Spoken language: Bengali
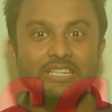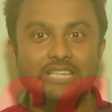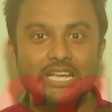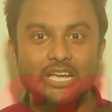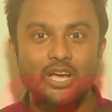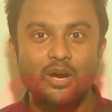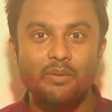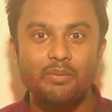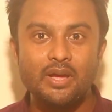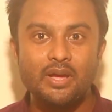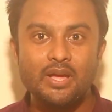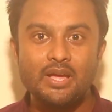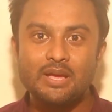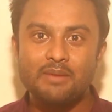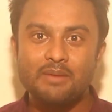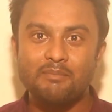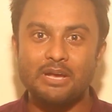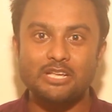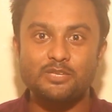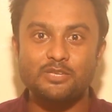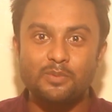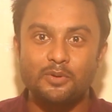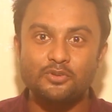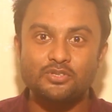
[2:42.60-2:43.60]
নিতেই হবে
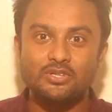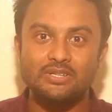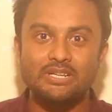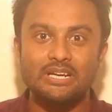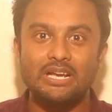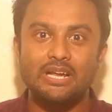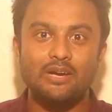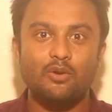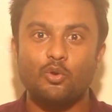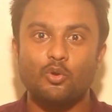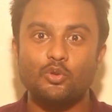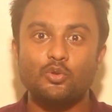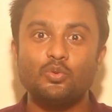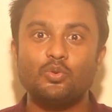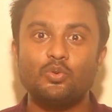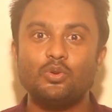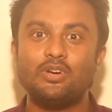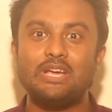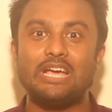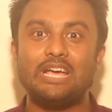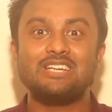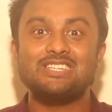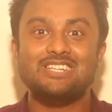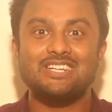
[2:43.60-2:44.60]
ম্যাথস প্রিপারেশন নিলে কতগুলো
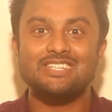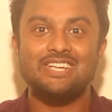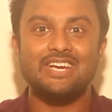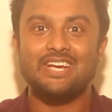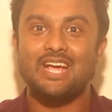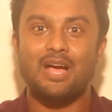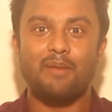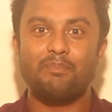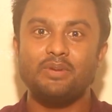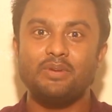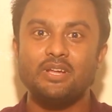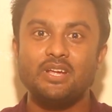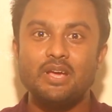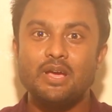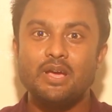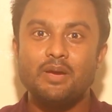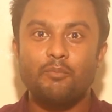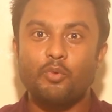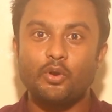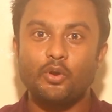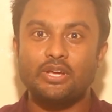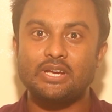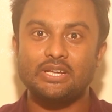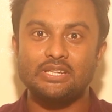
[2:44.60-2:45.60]
এক্সট্রা জায়গায় আপনি
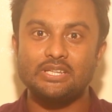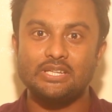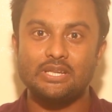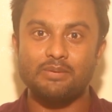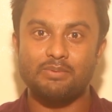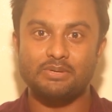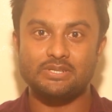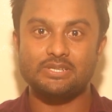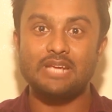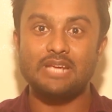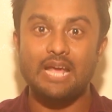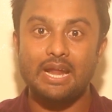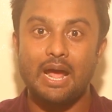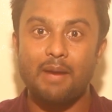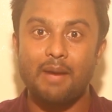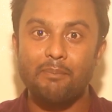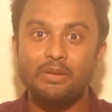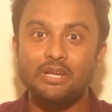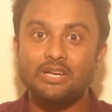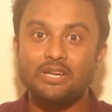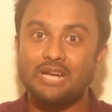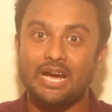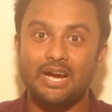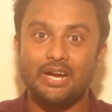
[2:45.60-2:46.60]
পরীক্ষা দিতে পারছেন কেন
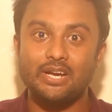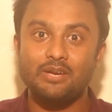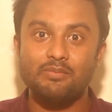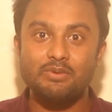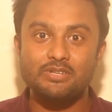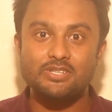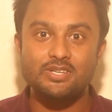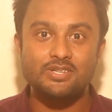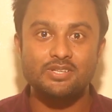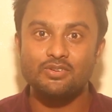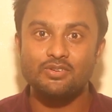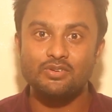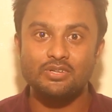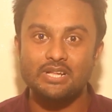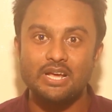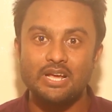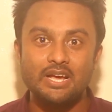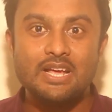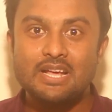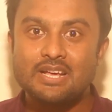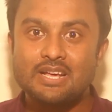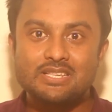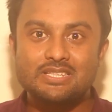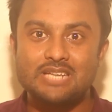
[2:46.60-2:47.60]
আপনি কি ঢাকা ইউনিভার্সিটি নিতে
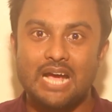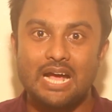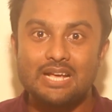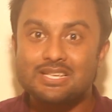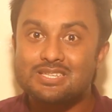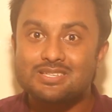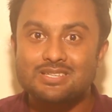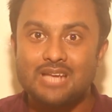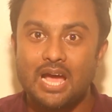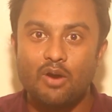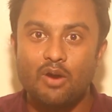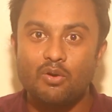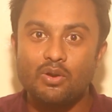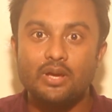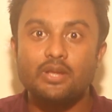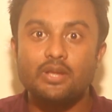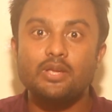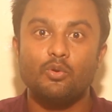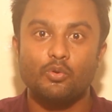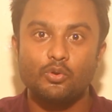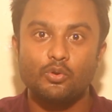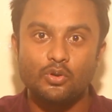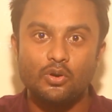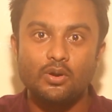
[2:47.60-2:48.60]
চান্স না হলে
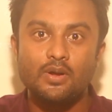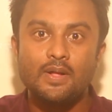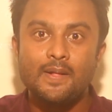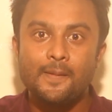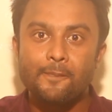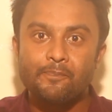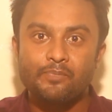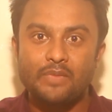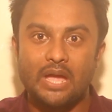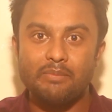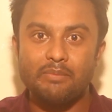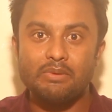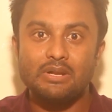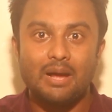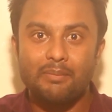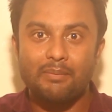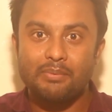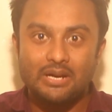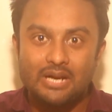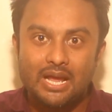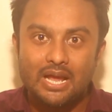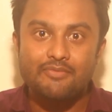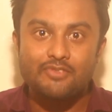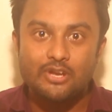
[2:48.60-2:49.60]
কি অন্য আমি
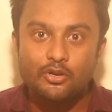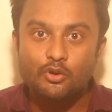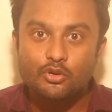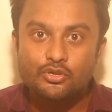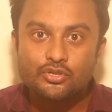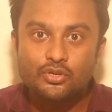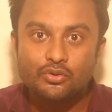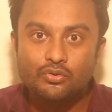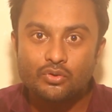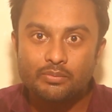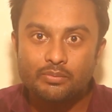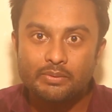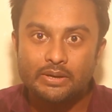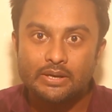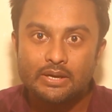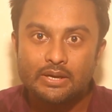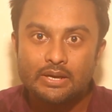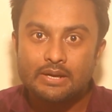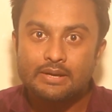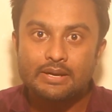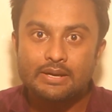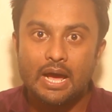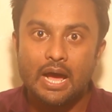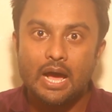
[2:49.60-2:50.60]
আপনার লাইফটা নষ্ট করবেন
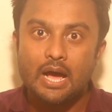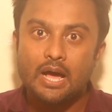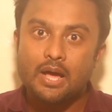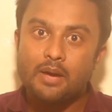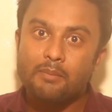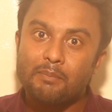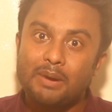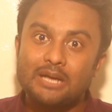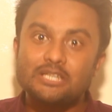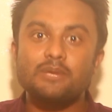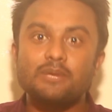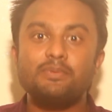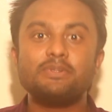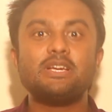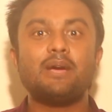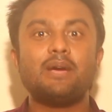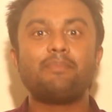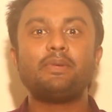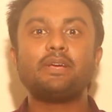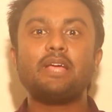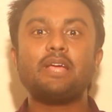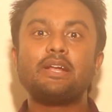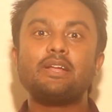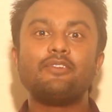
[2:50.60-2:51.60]
না পাশাপাশি
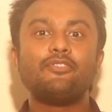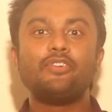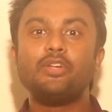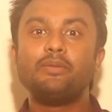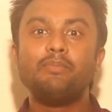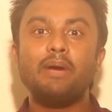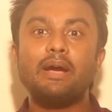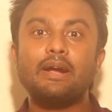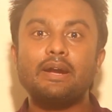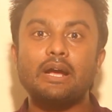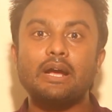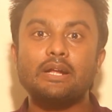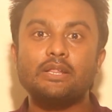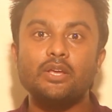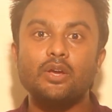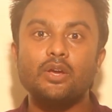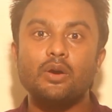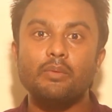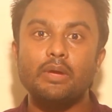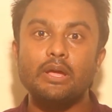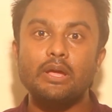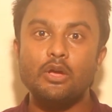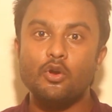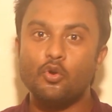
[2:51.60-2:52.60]
আপনাকে একটা ফিডব্যাক রাখতেই
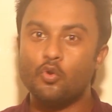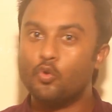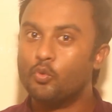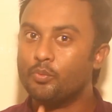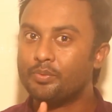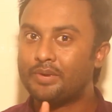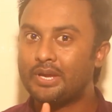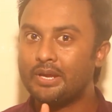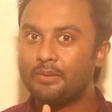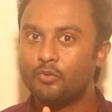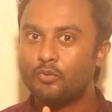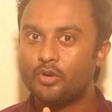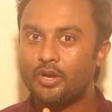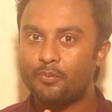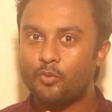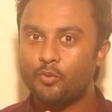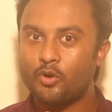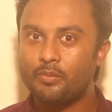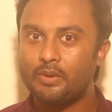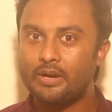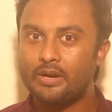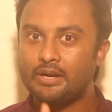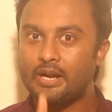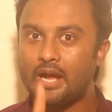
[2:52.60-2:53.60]
হবে হুমকির মুখে
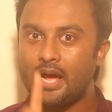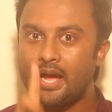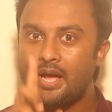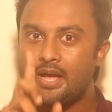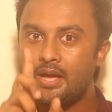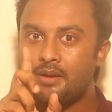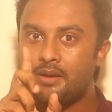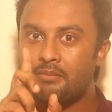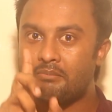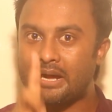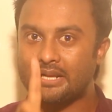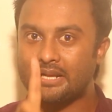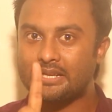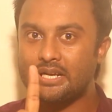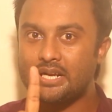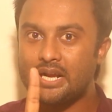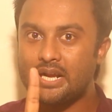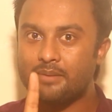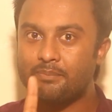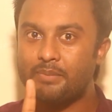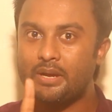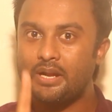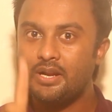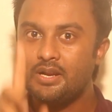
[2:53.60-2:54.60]
পড়বেন না মাথায়
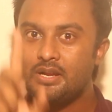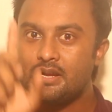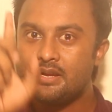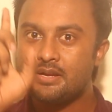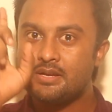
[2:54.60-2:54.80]
রাখবেন